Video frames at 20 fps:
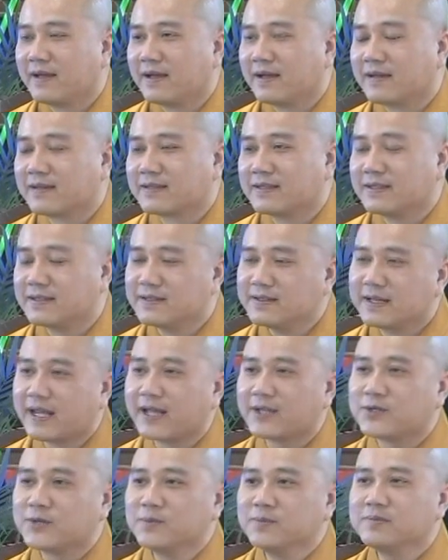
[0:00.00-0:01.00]
Đó. Thì thưa
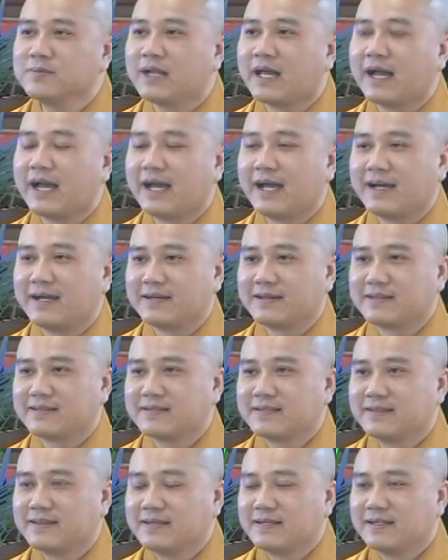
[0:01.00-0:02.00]
đại chúng là
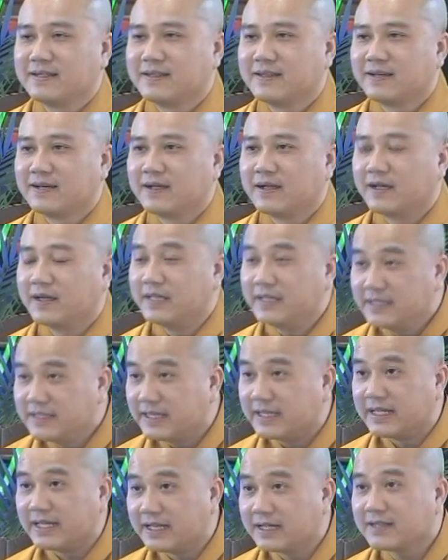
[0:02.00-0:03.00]
ý
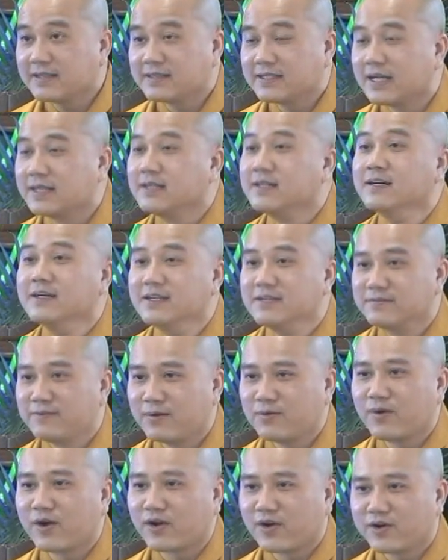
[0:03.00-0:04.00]
nghĩa dân hương
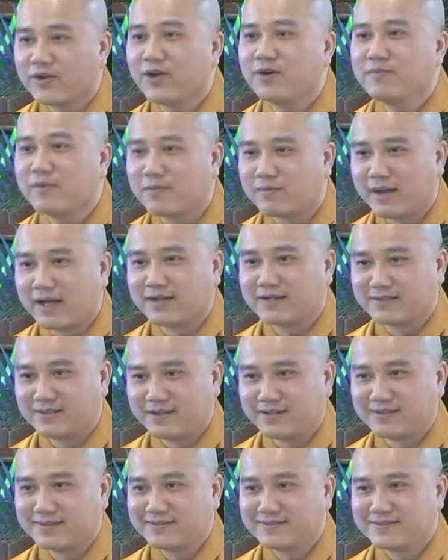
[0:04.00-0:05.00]
Pháp Hòa có nói một lần
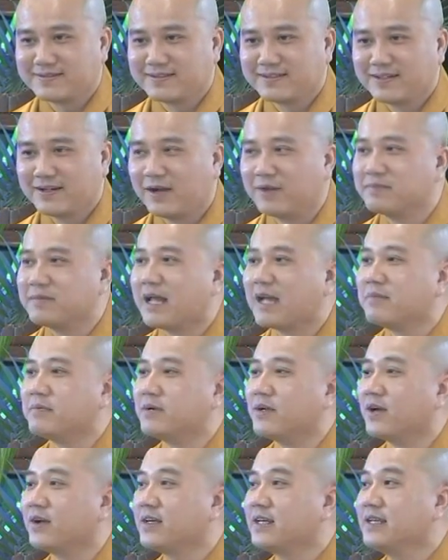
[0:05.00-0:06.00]
rồi. Hôm nay
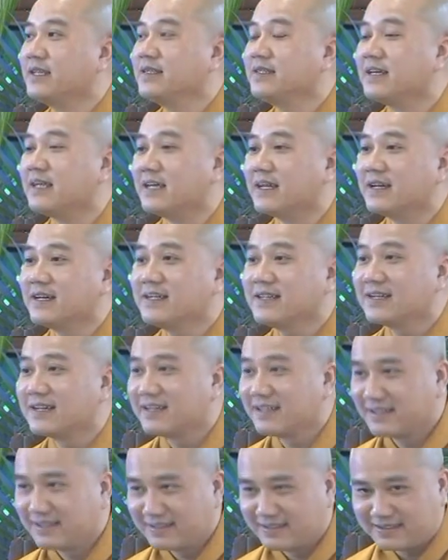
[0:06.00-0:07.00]
mình nói ý nghĩa
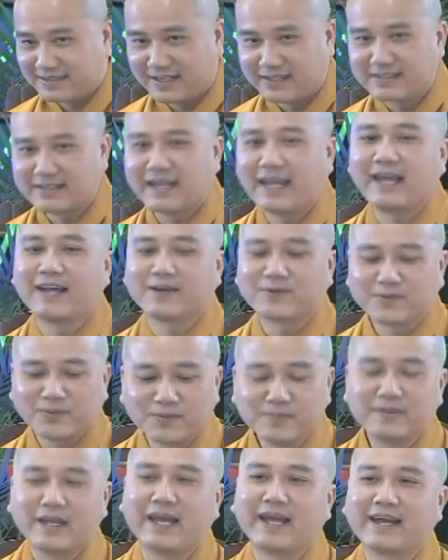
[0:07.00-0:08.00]
dân đèn,
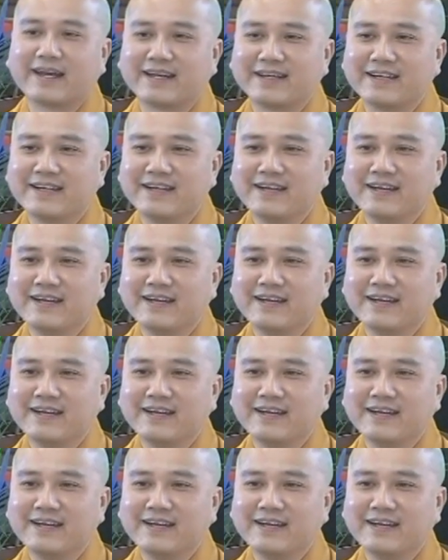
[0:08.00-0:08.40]
cúng đèn.